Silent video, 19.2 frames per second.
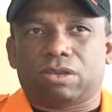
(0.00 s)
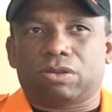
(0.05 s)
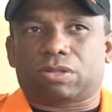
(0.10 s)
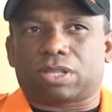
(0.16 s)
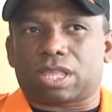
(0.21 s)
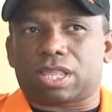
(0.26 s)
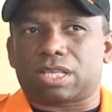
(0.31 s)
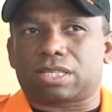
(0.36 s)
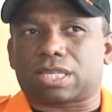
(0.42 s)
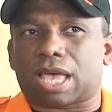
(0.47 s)
Y
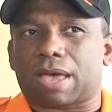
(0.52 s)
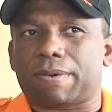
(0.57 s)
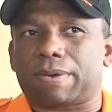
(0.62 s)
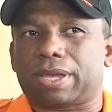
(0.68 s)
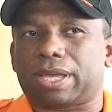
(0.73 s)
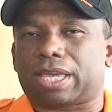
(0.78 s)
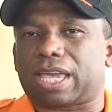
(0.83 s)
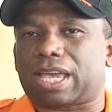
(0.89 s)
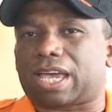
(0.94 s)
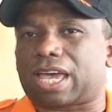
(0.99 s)
ustedes
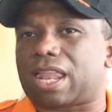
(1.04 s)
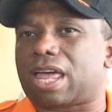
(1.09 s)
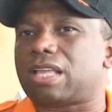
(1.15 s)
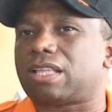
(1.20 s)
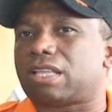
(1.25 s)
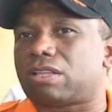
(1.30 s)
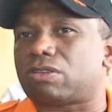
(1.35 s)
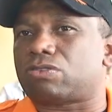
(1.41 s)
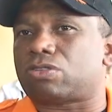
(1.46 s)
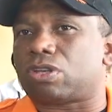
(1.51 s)
saben que cada
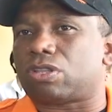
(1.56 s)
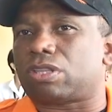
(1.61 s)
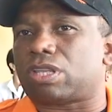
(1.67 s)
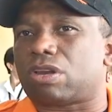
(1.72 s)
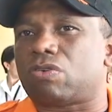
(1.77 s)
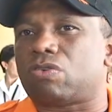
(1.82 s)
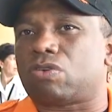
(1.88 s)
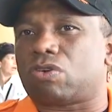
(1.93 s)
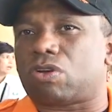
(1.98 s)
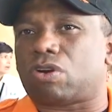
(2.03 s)
institución
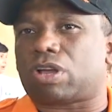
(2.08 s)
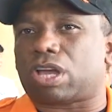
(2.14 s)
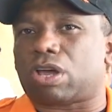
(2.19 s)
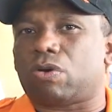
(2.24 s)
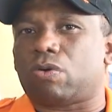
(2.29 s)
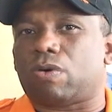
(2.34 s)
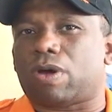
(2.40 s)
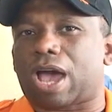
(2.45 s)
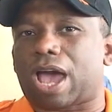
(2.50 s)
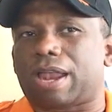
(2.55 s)
tiene un rol que
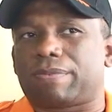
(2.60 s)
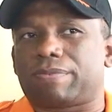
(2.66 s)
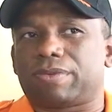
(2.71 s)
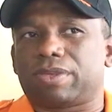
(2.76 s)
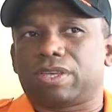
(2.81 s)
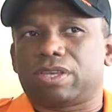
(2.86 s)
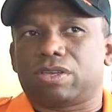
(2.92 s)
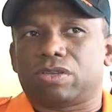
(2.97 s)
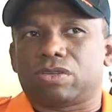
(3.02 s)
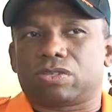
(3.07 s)
jugar.
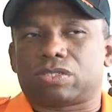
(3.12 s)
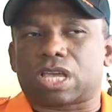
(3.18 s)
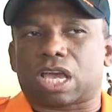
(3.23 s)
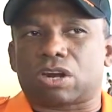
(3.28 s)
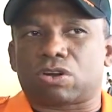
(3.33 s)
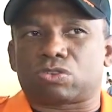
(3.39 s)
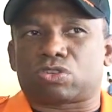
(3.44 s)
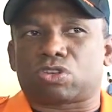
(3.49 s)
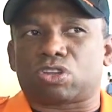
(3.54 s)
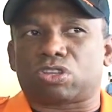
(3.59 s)
O
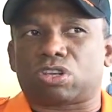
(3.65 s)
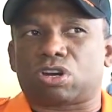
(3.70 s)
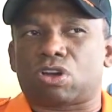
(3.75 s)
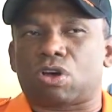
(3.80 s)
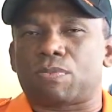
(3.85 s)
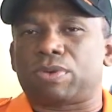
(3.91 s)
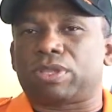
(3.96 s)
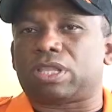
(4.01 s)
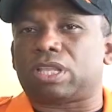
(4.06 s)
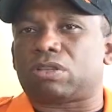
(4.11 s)
sea, nosotros
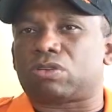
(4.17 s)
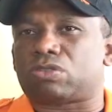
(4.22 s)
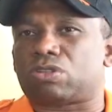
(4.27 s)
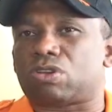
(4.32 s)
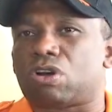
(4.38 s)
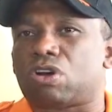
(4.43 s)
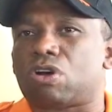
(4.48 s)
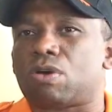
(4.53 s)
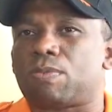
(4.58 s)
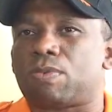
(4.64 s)
como
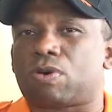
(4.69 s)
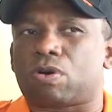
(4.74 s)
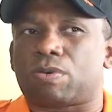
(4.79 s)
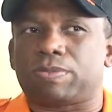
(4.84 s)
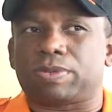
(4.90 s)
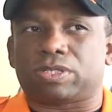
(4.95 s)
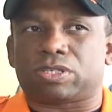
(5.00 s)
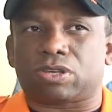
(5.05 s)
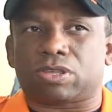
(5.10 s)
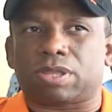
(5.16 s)
institución, como
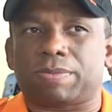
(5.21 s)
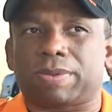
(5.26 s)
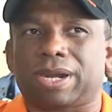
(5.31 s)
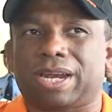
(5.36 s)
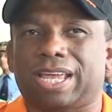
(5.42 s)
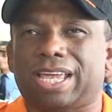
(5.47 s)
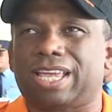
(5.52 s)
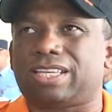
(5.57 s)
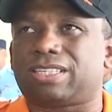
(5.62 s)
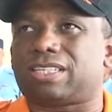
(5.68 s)
comisión de
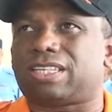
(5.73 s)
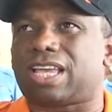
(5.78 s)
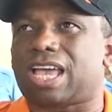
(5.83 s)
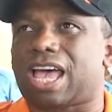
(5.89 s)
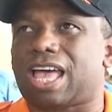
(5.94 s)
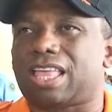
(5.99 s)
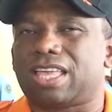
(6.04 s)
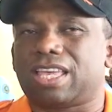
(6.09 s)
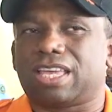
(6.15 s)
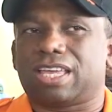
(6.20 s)

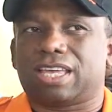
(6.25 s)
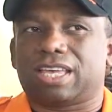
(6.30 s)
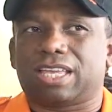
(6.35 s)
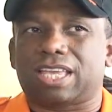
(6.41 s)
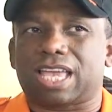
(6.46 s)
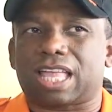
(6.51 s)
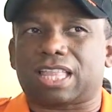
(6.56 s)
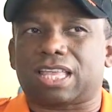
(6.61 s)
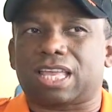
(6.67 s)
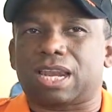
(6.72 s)
emergencia,
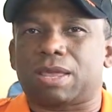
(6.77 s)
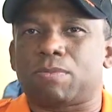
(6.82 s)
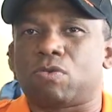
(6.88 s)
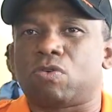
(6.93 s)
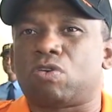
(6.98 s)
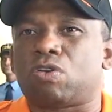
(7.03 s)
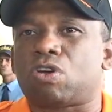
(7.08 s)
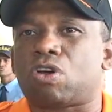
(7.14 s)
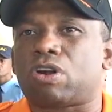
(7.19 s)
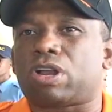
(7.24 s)
ya
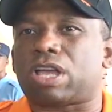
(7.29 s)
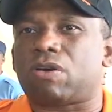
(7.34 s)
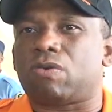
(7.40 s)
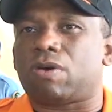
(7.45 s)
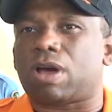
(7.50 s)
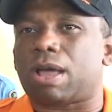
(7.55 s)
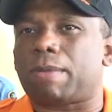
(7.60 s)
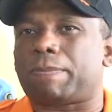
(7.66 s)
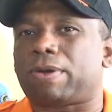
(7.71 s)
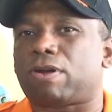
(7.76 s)
tenemos un rol que
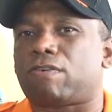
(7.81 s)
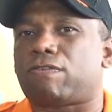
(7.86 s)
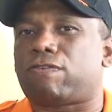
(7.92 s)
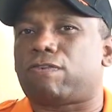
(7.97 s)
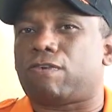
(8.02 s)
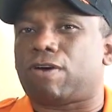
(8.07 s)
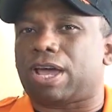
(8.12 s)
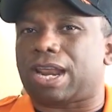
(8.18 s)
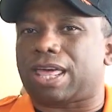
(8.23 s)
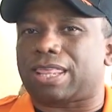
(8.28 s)
jugar, pero
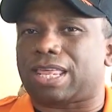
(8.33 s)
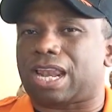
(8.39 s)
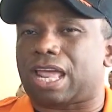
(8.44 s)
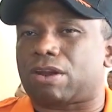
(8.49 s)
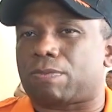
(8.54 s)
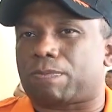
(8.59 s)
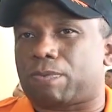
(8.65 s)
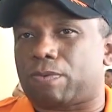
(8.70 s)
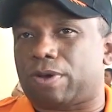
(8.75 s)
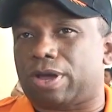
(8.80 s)
fuera del
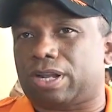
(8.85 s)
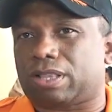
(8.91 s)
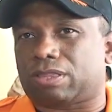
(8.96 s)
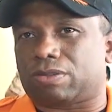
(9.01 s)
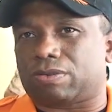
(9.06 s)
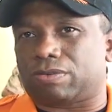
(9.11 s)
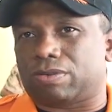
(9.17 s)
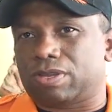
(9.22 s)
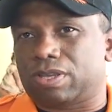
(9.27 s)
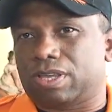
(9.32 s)

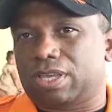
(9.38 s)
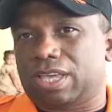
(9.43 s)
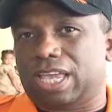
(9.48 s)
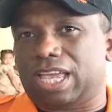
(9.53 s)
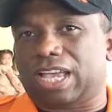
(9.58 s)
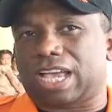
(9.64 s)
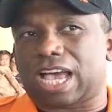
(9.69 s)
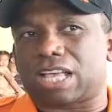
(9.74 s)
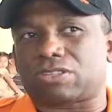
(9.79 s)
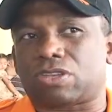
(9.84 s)
aeropuerto
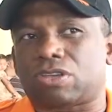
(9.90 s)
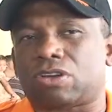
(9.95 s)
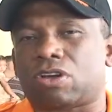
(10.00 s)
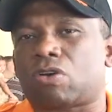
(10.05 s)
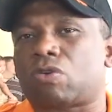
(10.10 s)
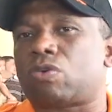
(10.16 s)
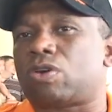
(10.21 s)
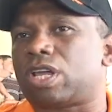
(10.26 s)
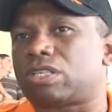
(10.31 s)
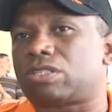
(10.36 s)
en caso de que
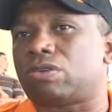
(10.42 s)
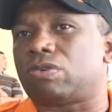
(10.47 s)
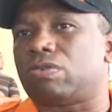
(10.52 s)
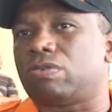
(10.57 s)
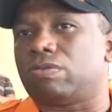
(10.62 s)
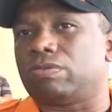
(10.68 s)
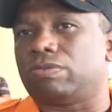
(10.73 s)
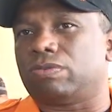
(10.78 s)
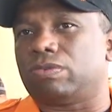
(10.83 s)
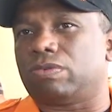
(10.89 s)
ocurriese
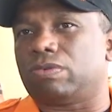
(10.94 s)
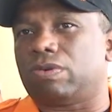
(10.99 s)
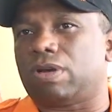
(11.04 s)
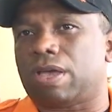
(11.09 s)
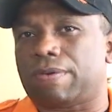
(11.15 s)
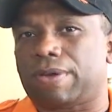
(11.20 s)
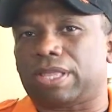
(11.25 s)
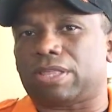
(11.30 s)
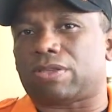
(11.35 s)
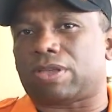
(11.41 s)
un,
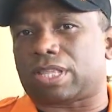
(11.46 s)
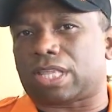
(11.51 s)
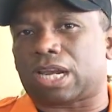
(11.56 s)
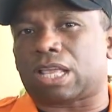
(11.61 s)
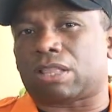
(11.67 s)
evento de esta